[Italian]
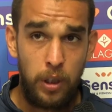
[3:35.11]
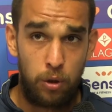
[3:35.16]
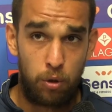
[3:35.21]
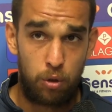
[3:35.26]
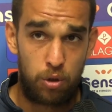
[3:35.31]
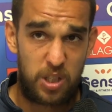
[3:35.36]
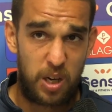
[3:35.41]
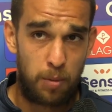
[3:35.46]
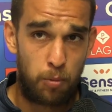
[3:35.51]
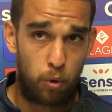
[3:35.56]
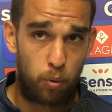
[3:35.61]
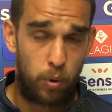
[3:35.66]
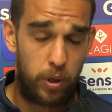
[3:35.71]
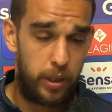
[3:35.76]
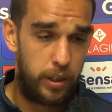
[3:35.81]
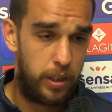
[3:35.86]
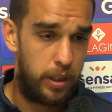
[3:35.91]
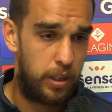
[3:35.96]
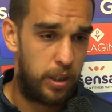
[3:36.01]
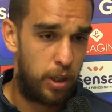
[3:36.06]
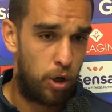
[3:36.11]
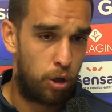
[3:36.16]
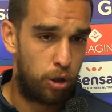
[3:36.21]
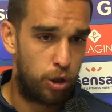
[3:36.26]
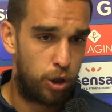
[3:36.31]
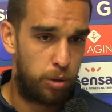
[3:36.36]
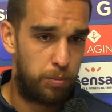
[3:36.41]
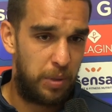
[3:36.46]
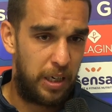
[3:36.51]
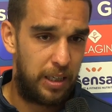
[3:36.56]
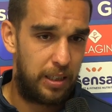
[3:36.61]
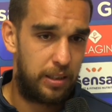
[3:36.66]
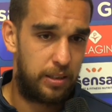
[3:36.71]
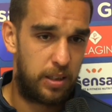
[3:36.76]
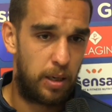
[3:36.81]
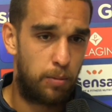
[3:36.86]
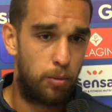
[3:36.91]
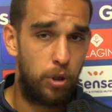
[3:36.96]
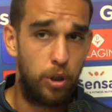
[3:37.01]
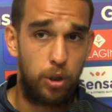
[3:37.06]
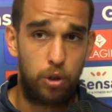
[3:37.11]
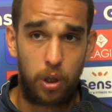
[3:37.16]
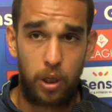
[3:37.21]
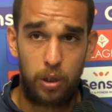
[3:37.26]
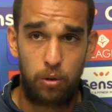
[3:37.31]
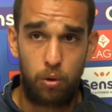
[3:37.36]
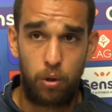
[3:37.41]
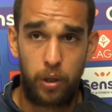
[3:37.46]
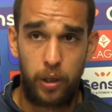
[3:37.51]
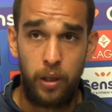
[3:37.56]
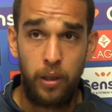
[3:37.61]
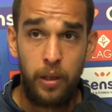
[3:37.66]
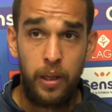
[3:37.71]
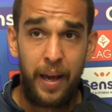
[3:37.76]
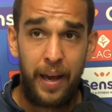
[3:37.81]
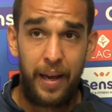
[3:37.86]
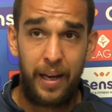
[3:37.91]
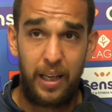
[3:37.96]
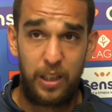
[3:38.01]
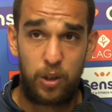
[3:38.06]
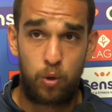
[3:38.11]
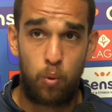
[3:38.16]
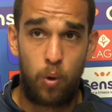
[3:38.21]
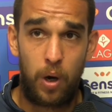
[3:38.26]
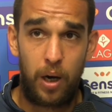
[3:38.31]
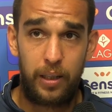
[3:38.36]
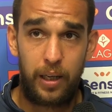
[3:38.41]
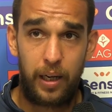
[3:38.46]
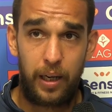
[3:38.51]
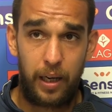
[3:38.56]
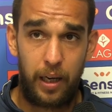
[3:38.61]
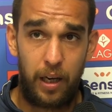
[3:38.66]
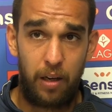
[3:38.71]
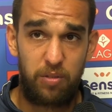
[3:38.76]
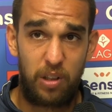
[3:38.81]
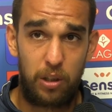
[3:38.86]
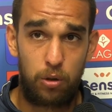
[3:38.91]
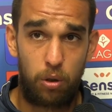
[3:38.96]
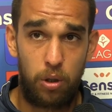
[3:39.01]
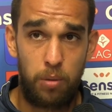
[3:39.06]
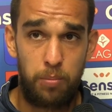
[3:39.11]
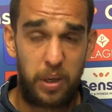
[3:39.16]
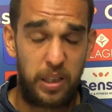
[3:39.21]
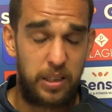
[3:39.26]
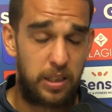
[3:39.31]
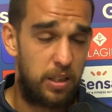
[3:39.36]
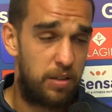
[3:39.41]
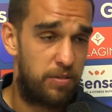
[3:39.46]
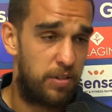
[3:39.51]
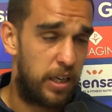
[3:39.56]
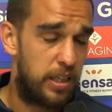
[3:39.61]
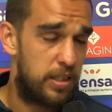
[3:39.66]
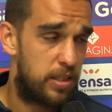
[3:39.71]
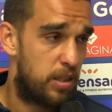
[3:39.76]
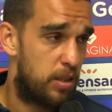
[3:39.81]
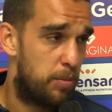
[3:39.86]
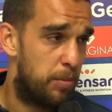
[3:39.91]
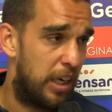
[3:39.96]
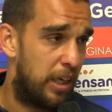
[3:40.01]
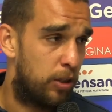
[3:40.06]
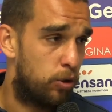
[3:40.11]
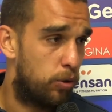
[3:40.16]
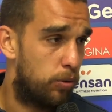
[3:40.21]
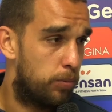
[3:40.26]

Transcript: non siamo quelli di, di oggi ma siamo i giocatori e la squadra che ha fatto l'impresa di Firenze e di Milano.